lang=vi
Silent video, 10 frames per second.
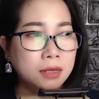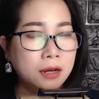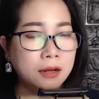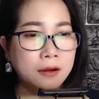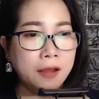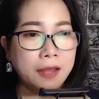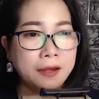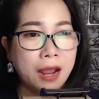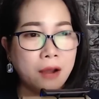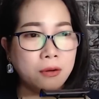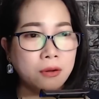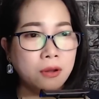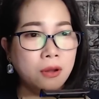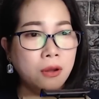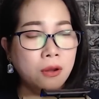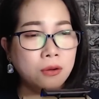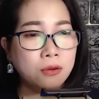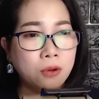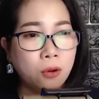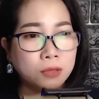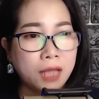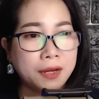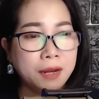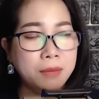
"Lẽ nào cô ta đã